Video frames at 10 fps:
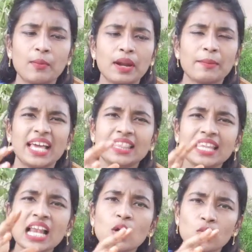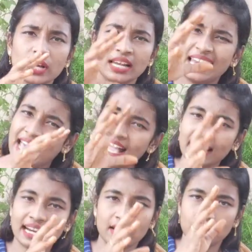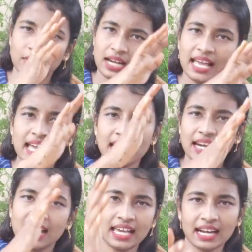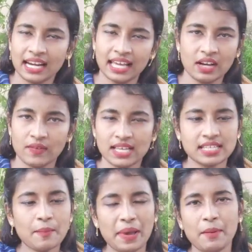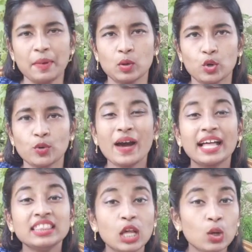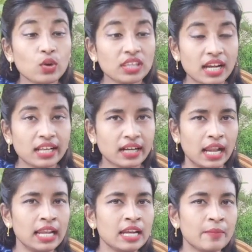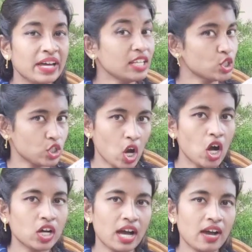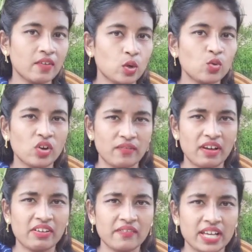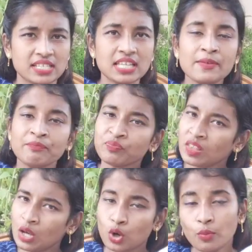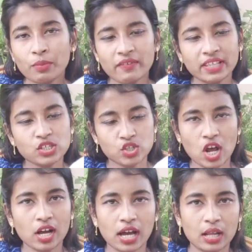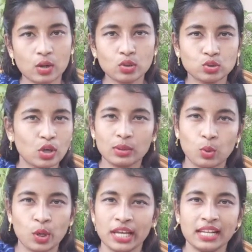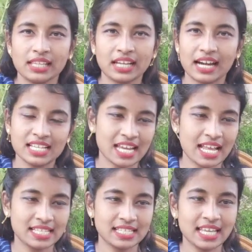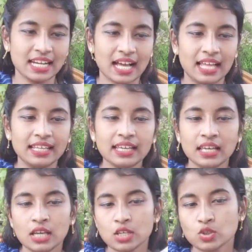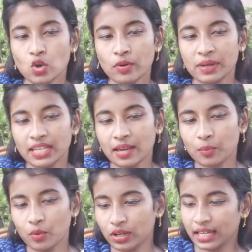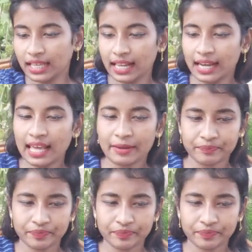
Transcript: நம்ம எந்த அளவுக்கு லேயர் லேயர் லேயர் லேயர் வைஸாக பேப்பர் ஓட்டுறோமோ அந்தளவுக்கு இது நல்லா கல் மாதிரி ஸ்ட்ராங்காக வரும் உங்கள் ஃப்ளவர் வேஸு ரொம்ப வந்து ஸ்ட்ராங்காக இருக்கும் ஸோ அது உடையிறதுக்கான சான்சஸே இருக்காது ஸோ இப்படி நீங்கள் போட்டிங்கல்ல